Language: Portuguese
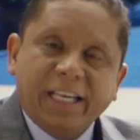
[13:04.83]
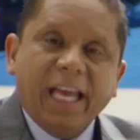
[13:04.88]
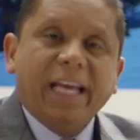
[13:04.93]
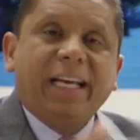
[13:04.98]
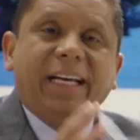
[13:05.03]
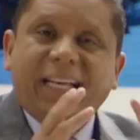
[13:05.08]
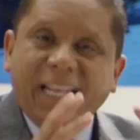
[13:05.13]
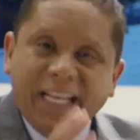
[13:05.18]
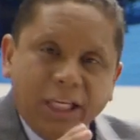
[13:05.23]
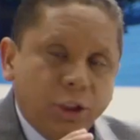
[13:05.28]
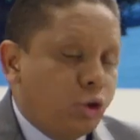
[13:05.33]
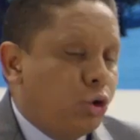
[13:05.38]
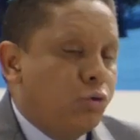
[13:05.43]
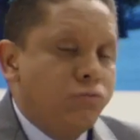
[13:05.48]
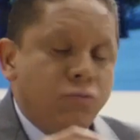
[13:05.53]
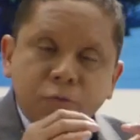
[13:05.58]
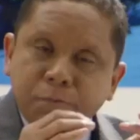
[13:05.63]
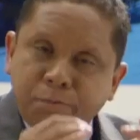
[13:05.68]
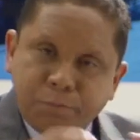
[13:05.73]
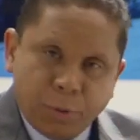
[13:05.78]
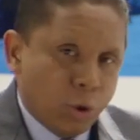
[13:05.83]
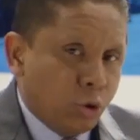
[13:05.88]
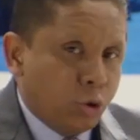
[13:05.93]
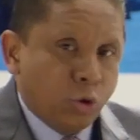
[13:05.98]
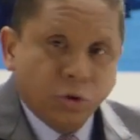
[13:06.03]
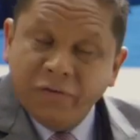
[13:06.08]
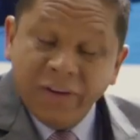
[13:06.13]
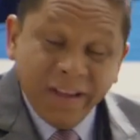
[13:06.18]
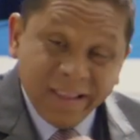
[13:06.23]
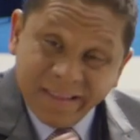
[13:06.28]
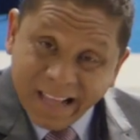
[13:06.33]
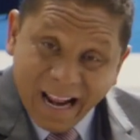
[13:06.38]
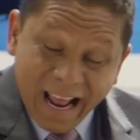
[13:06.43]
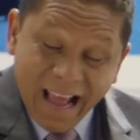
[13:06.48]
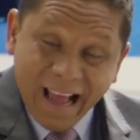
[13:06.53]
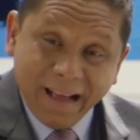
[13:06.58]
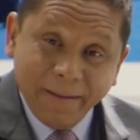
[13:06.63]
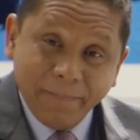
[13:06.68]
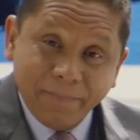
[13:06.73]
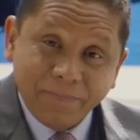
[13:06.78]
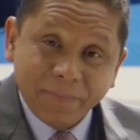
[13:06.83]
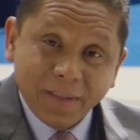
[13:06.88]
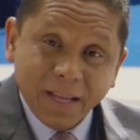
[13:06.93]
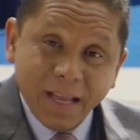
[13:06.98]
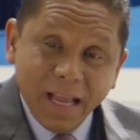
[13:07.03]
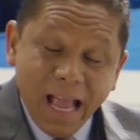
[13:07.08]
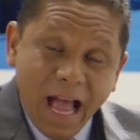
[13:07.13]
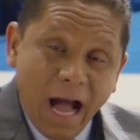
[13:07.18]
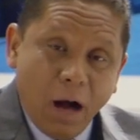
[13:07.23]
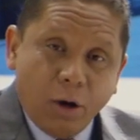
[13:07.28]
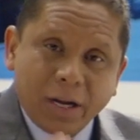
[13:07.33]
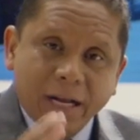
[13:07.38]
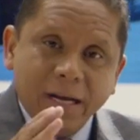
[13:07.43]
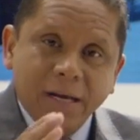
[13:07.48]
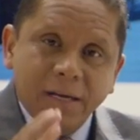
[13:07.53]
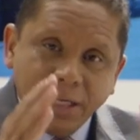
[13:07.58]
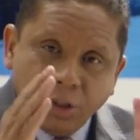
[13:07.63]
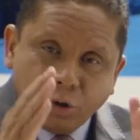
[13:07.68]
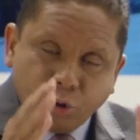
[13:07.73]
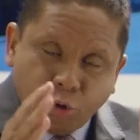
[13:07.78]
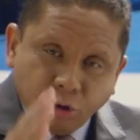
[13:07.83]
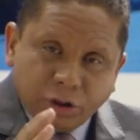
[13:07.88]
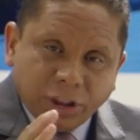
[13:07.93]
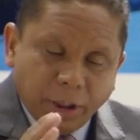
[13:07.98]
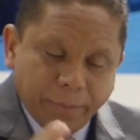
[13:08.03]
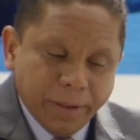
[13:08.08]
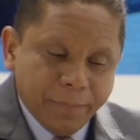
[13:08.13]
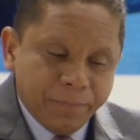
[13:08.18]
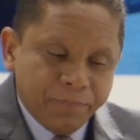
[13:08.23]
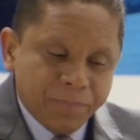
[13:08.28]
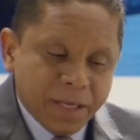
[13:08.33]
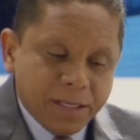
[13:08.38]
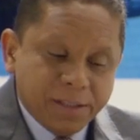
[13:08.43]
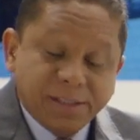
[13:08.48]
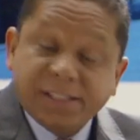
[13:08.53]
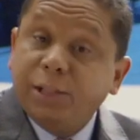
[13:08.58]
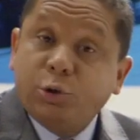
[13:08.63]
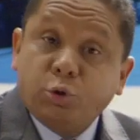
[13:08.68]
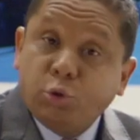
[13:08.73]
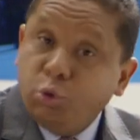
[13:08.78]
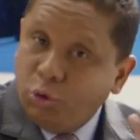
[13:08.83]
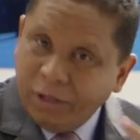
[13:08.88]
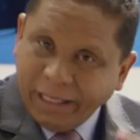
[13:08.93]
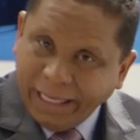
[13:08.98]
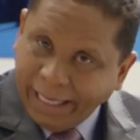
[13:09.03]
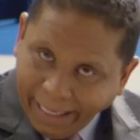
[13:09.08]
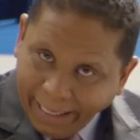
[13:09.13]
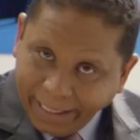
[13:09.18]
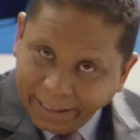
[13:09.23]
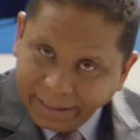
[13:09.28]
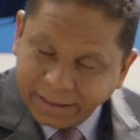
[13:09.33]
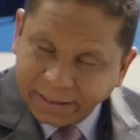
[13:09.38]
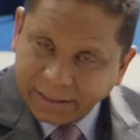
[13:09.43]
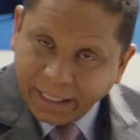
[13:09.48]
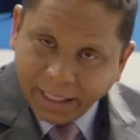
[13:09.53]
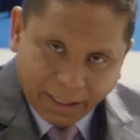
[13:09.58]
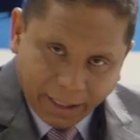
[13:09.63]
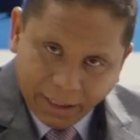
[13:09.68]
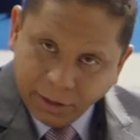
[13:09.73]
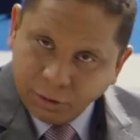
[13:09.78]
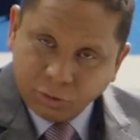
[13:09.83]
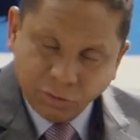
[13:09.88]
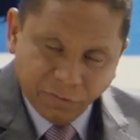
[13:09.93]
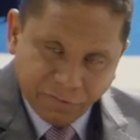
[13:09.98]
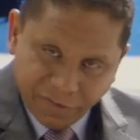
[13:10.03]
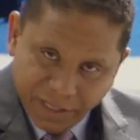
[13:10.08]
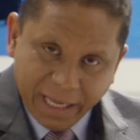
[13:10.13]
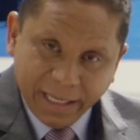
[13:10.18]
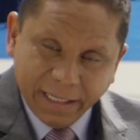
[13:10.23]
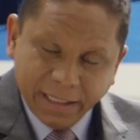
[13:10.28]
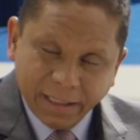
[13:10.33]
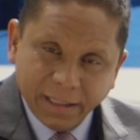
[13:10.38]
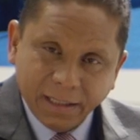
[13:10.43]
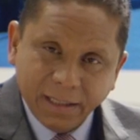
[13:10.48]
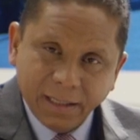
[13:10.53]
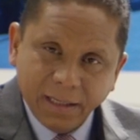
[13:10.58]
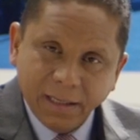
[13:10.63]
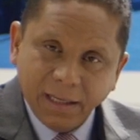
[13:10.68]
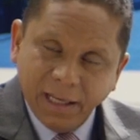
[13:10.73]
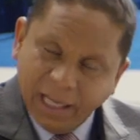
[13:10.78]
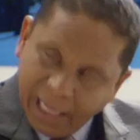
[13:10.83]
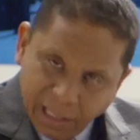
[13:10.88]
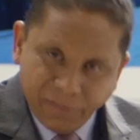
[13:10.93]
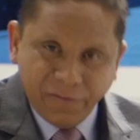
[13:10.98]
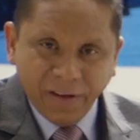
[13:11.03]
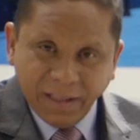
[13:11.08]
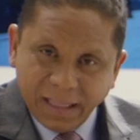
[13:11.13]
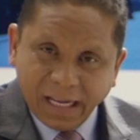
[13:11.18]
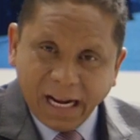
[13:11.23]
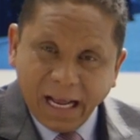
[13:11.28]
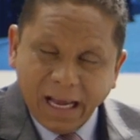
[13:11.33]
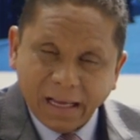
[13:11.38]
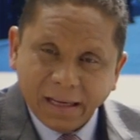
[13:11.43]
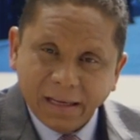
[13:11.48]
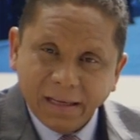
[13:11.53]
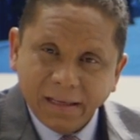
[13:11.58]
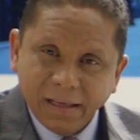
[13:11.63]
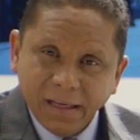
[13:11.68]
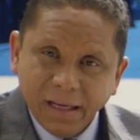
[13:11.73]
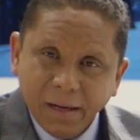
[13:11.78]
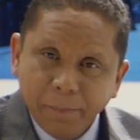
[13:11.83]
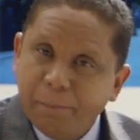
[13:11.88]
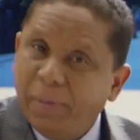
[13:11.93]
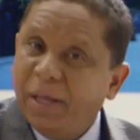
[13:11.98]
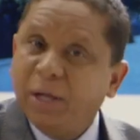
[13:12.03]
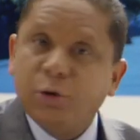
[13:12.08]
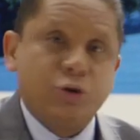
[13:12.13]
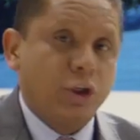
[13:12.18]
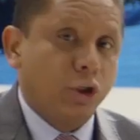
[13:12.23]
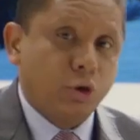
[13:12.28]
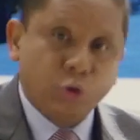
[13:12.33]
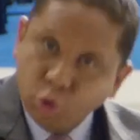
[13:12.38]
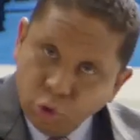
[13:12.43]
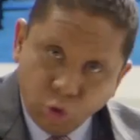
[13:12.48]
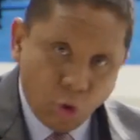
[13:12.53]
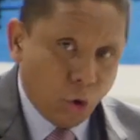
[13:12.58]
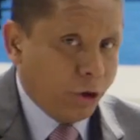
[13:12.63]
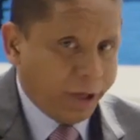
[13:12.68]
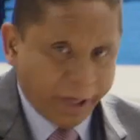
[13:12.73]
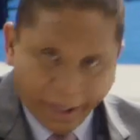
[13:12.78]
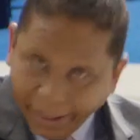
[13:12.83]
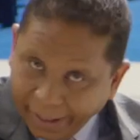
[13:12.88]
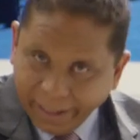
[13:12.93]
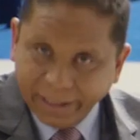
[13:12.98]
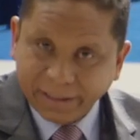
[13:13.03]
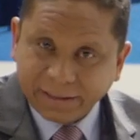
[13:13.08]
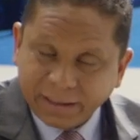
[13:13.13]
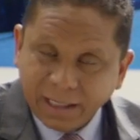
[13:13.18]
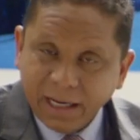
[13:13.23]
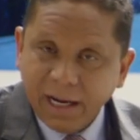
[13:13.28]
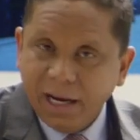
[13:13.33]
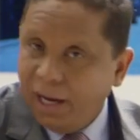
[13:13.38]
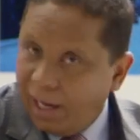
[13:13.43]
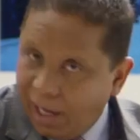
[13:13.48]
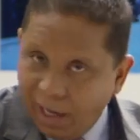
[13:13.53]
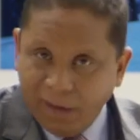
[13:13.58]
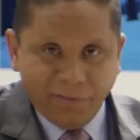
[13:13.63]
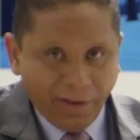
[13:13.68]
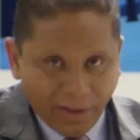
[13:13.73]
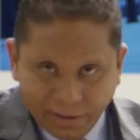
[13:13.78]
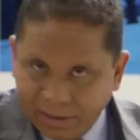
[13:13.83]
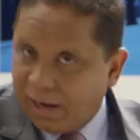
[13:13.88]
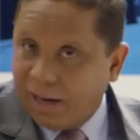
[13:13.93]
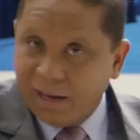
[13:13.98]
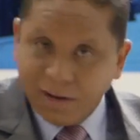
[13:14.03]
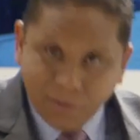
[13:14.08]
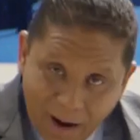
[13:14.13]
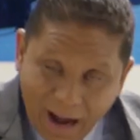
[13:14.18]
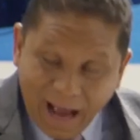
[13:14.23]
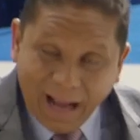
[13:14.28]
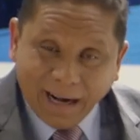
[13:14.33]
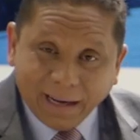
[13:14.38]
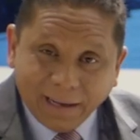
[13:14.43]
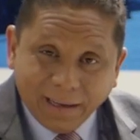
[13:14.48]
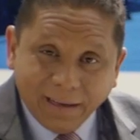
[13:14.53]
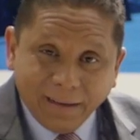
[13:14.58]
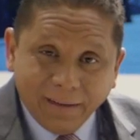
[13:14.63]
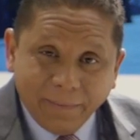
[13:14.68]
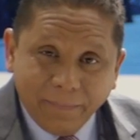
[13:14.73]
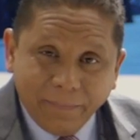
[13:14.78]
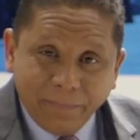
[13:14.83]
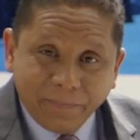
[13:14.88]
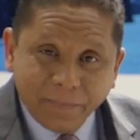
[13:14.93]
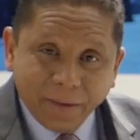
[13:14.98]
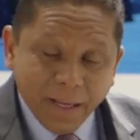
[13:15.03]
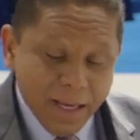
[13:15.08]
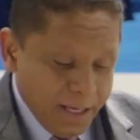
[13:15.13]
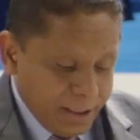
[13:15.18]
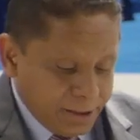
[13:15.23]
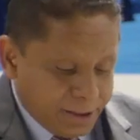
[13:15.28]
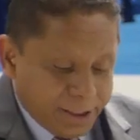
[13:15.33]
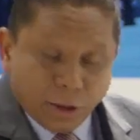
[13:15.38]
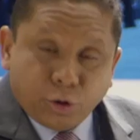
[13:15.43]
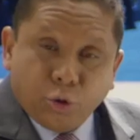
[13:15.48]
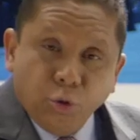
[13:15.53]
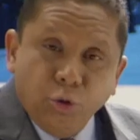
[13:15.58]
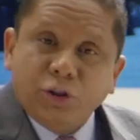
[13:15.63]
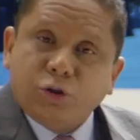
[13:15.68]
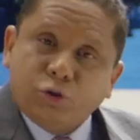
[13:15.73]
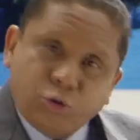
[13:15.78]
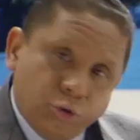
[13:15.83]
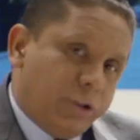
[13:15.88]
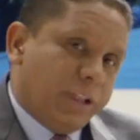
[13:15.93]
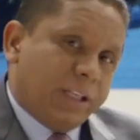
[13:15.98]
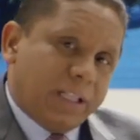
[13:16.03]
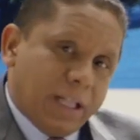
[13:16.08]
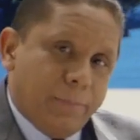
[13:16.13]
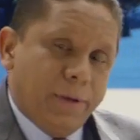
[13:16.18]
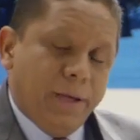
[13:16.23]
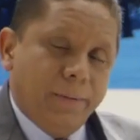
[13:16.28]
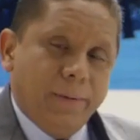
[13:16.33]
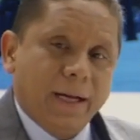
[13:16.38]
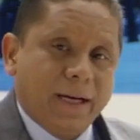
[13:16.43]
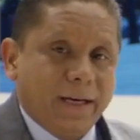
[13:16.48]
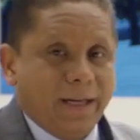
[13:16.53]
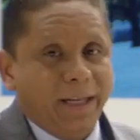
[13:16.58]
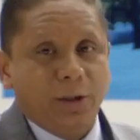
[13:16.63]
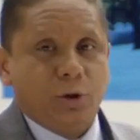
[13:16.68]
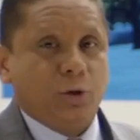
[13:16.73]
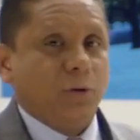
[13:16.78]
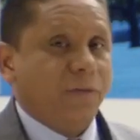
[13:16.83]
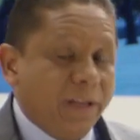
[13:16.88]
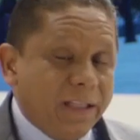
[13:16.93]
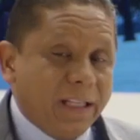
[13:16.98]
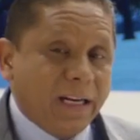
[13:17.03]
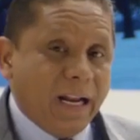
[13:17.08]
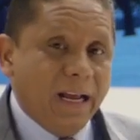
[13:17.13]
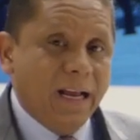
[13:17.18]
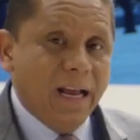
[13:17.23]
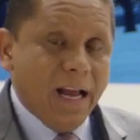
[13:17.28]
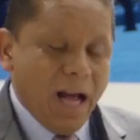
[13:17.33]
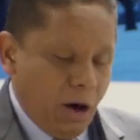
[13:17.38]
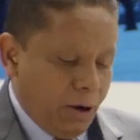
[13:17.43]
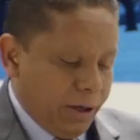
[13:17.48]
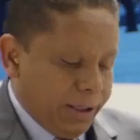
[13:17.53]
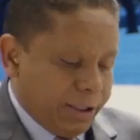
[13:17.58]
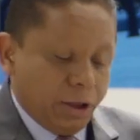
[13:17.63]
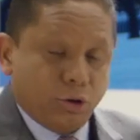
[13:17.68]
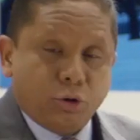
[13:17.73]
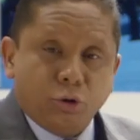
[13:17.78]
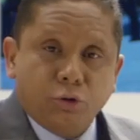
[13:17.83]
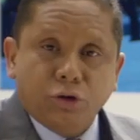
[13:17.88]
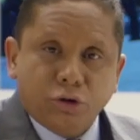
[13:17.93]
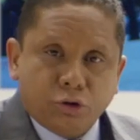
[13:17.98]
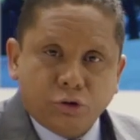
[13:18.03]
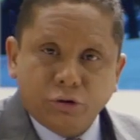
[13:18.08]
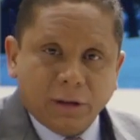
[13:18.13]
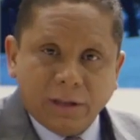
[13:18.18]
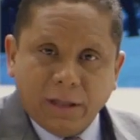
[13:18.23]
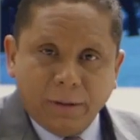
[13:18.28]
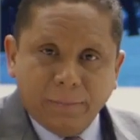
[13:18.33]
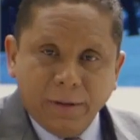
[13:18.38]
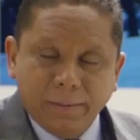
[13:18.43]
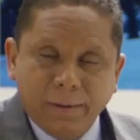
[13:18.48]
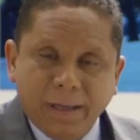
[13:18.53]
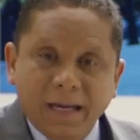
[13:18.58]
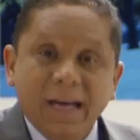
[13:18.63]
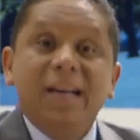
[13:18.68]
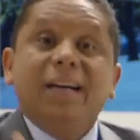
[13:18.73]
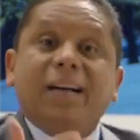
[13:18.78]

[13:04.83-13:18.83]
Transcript: que Cristo muy pronto vendrá. Ahora, escúchame, si tú crees que Cristo viene, Él vendrá, pero si tú no crees, Él vendrá igual. Se tu estudas a Bíblia, Cristo vendrá. Agora, se tu não estudas a Bíblia,